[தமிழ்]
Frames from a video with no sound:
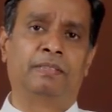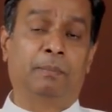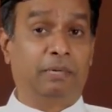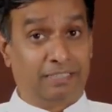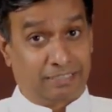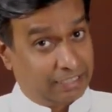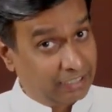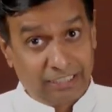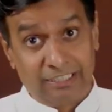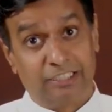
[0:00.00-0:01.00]
அப்போ நான்
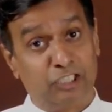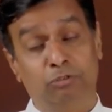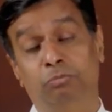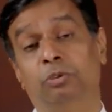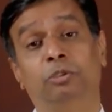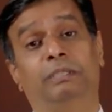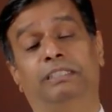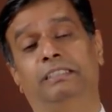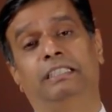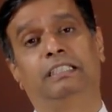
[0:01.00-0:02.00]
செயல்கள் செய்யும்போது
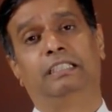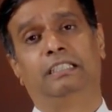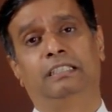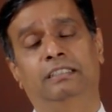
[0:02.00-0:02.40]
பார்த்தீங்கன்னா